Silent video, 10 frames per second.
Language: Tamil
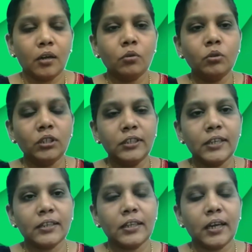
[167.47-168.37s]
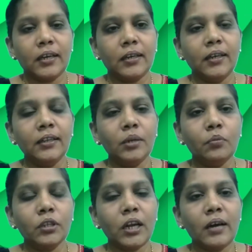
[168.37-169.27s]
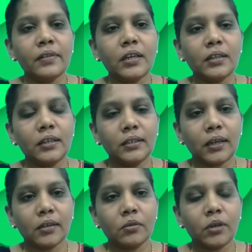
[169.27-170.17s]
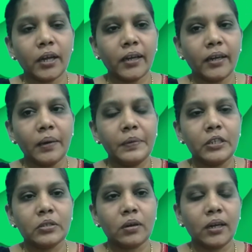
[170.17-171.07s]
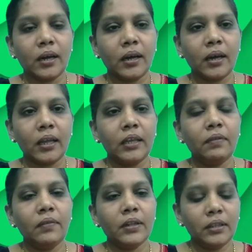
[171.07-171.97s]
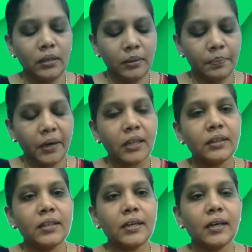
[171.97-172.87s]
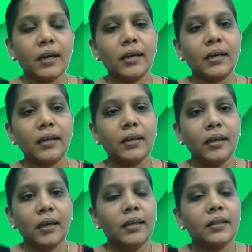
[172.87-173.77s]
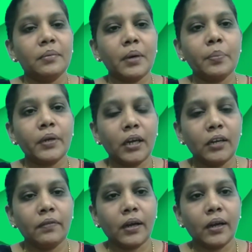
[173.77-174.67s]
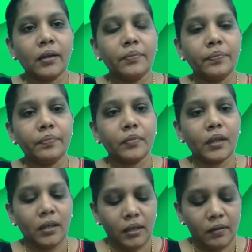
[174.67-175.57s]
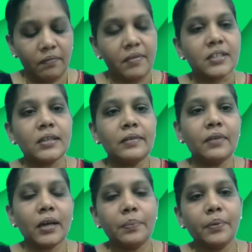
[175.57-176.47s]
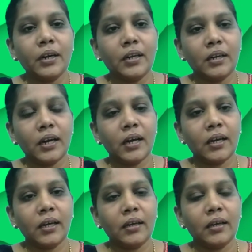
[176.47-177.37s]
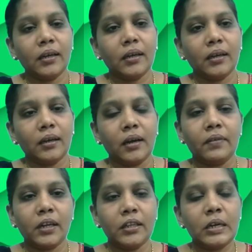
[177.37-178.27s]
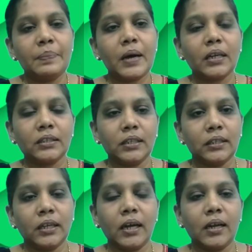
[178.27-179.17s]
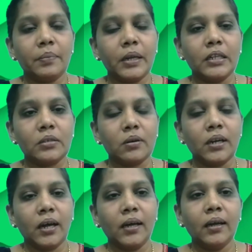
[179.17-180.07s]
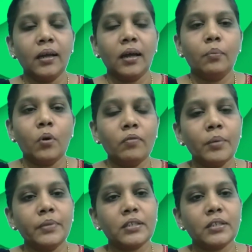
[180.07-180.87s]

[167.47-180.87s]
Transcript: ரூத்தினிடத்திலே இருந்த முதலாவதாக நற்குணம் என்ன அப்படின்னு சொன்னா இவள் வந்து பணத்திற்காக இந்த அம்மா பின்னாடி வரல வசதி வாய்ப்புகளுக்காக அவள் எதிர்பார்த்திருந்தாள் அப்படின்னு சொன்னா மோவாப்